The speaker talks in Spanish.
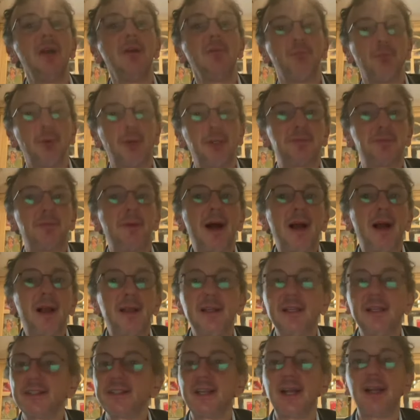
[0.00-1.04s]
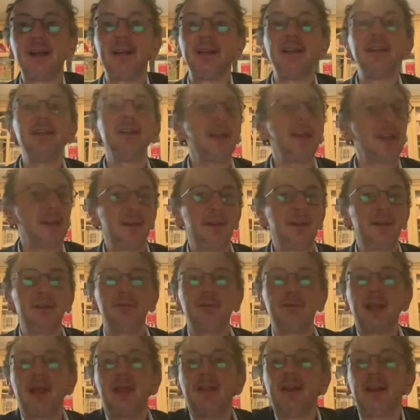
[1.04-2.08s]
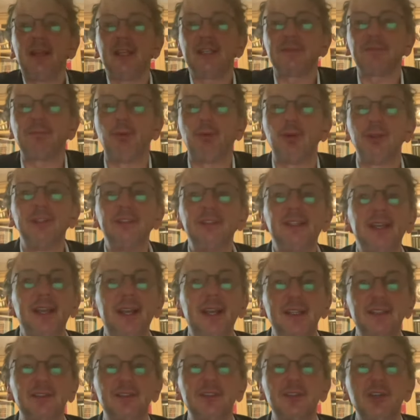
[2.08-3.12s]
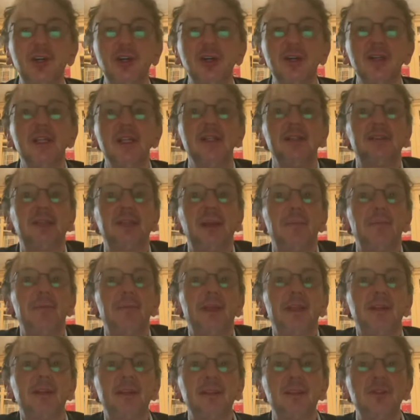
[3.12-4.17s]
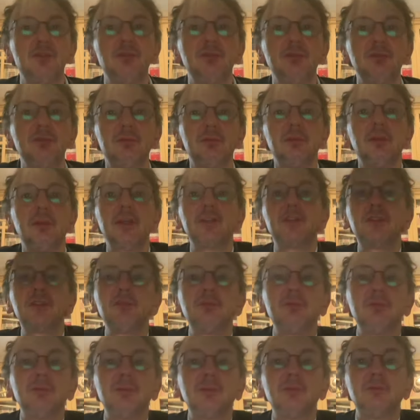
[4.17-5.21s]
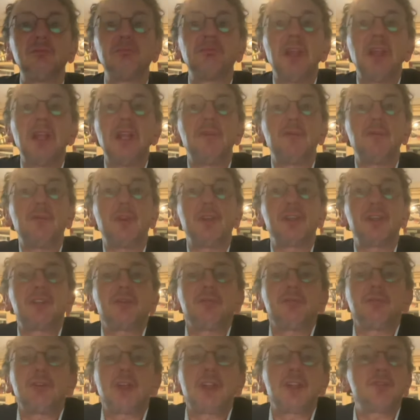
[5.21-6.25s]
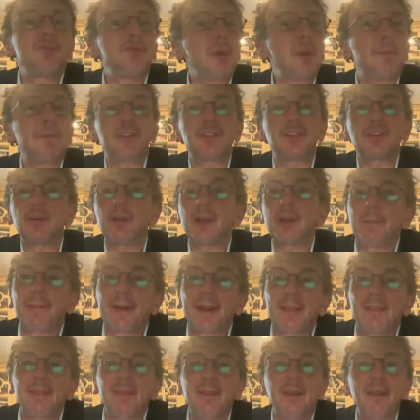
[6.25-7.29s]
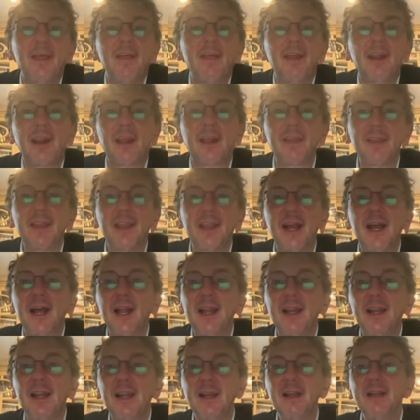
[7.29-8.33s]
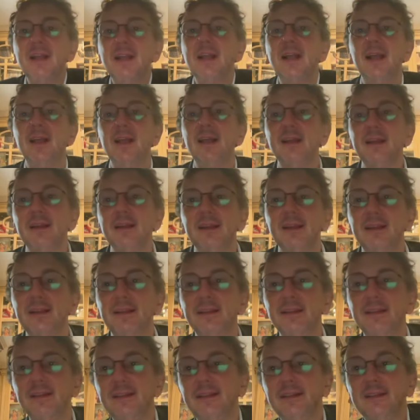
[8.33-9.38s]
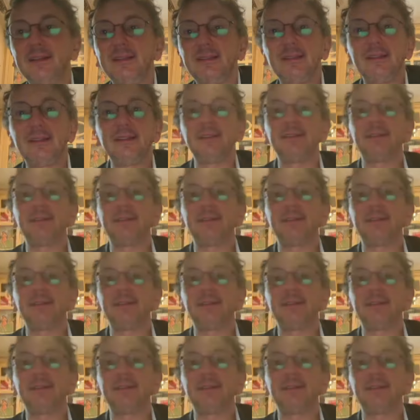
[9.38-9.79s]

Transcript: pues va en esa línea, en una de las políticas, ¿no? También es un, es un, no, es, una persona, parece nada radical, eh, y